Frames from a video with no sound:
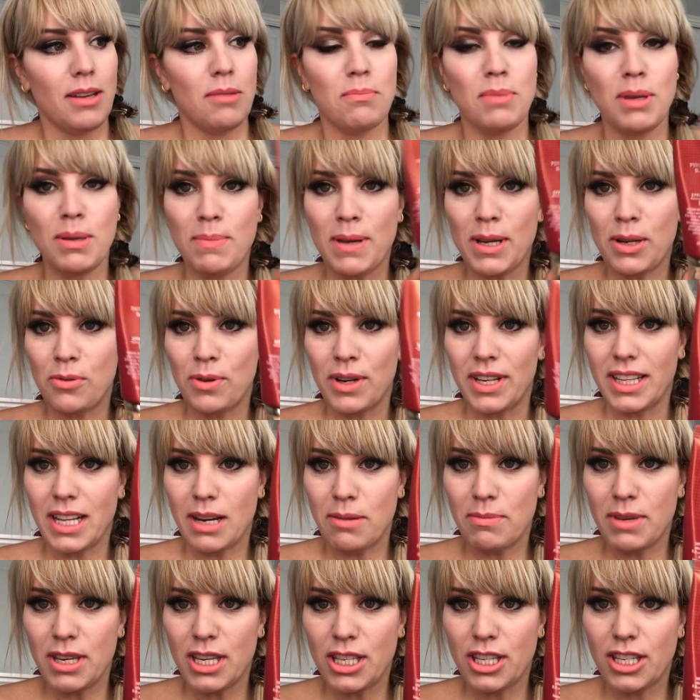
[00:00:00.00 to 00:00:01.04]
BB Queen
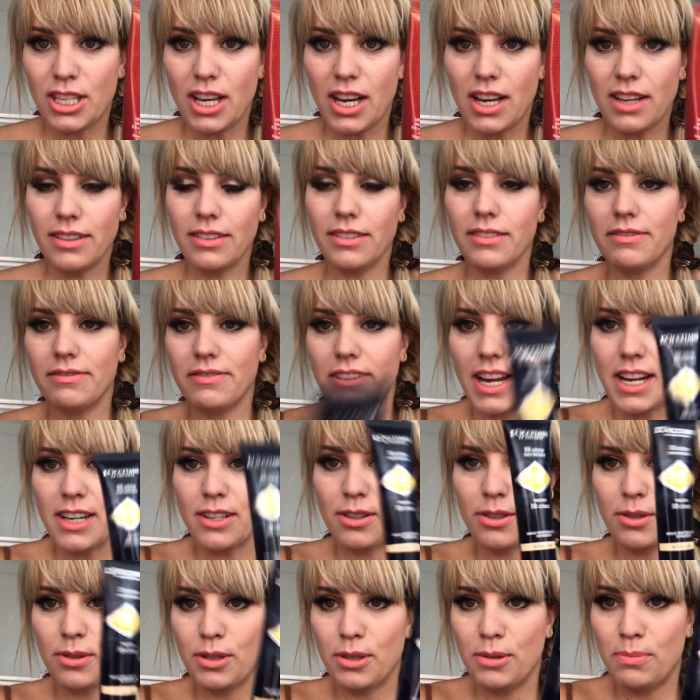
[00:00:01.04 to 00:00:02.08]
da Misha
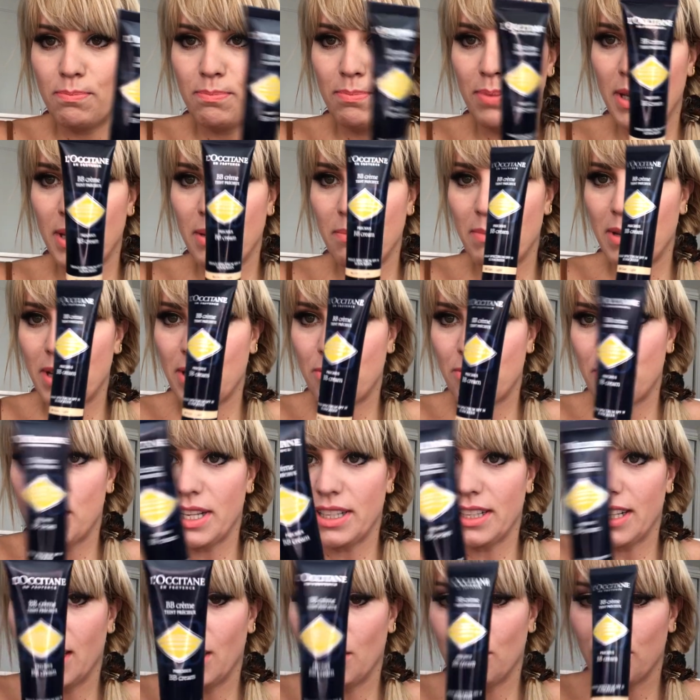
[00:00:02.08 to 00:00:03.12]
versus BB
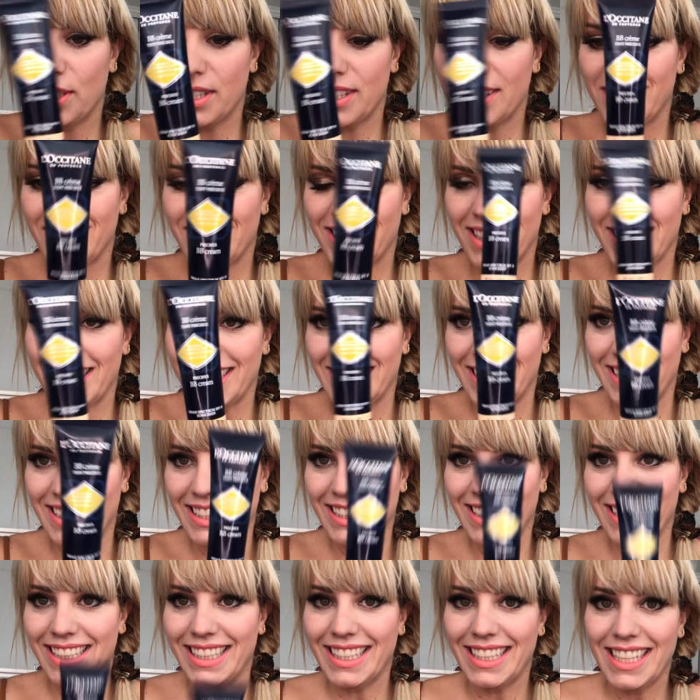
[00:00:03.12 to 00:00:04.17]
Queen da
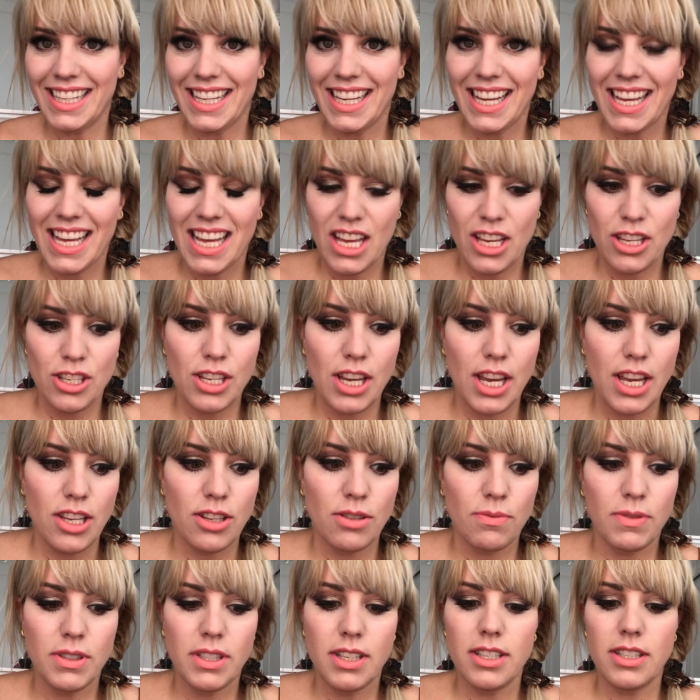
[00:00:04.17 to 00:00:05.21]
L'Occitane.
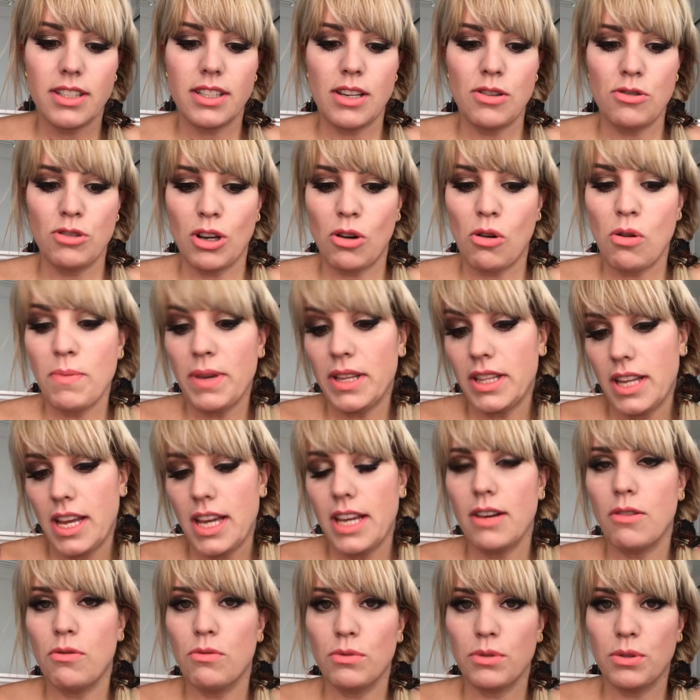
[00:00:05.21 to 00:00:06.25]
Gente, vocês, eu já
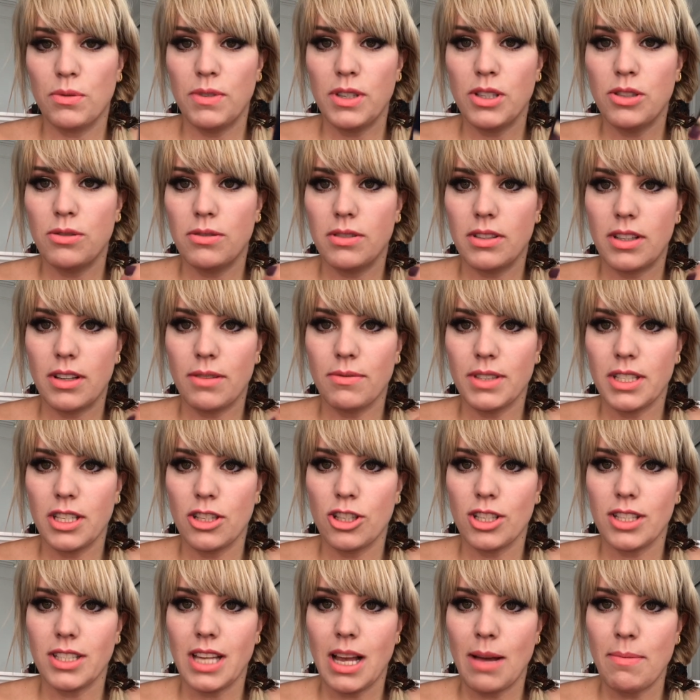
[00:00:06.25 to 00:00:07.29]
comentei em alguns vídeos, então
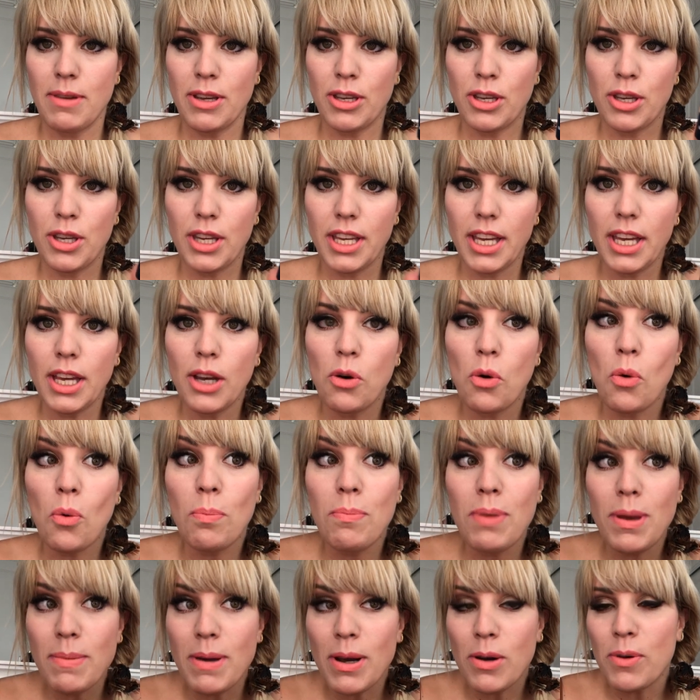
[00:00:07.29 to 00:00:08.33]
vocês já sabem que o
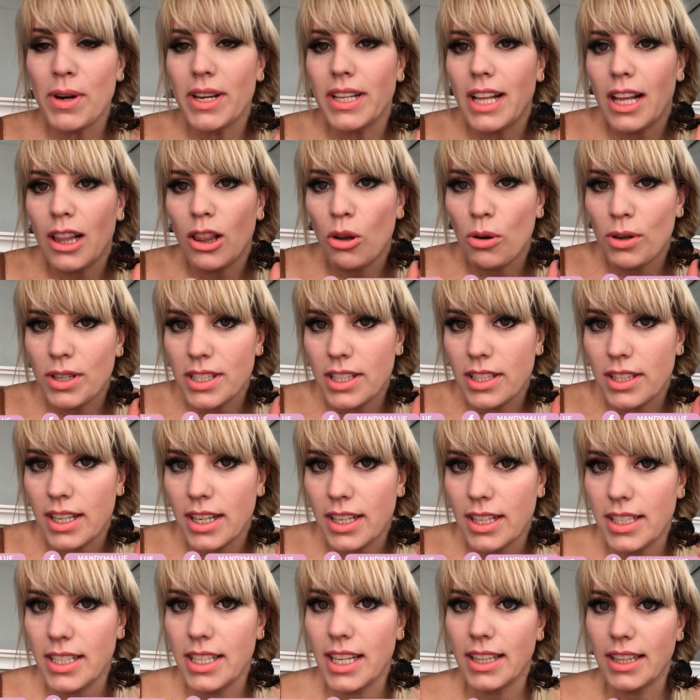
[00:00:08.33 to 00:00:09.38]
BB Queen da
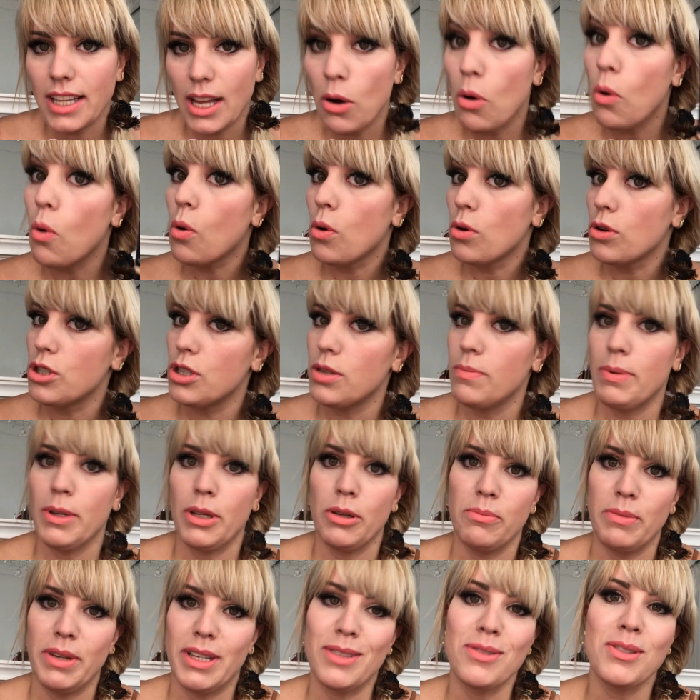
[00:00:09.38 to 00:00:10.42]
L'Occitane, até hoje,
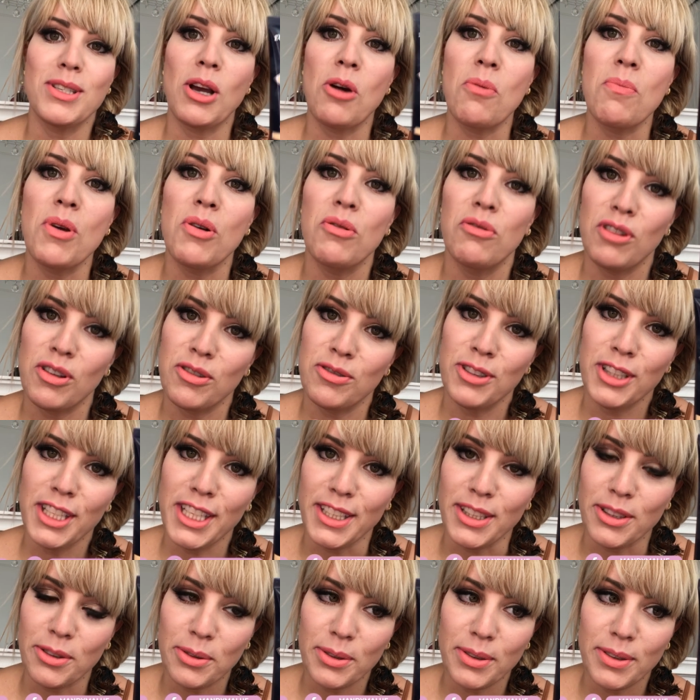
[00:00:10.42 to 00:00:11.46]
pelo menos, é o meu
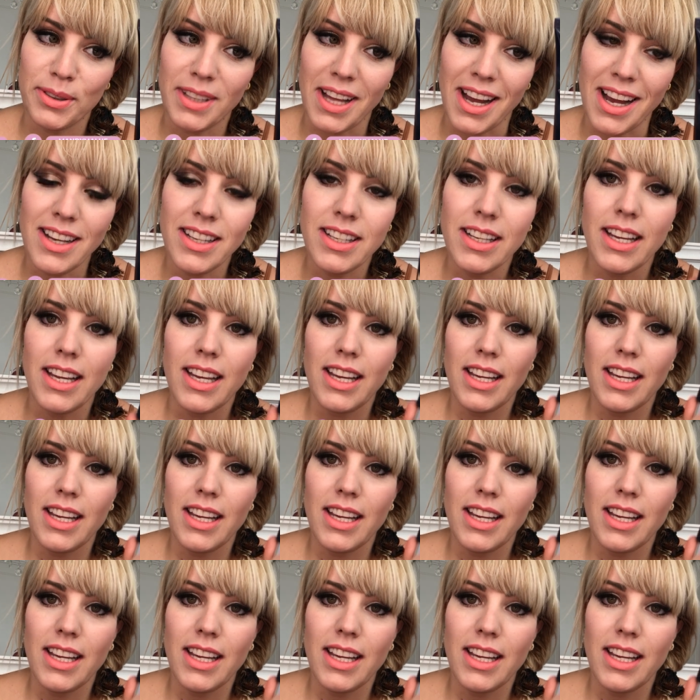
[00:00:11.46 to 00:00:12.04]
favorito, tá?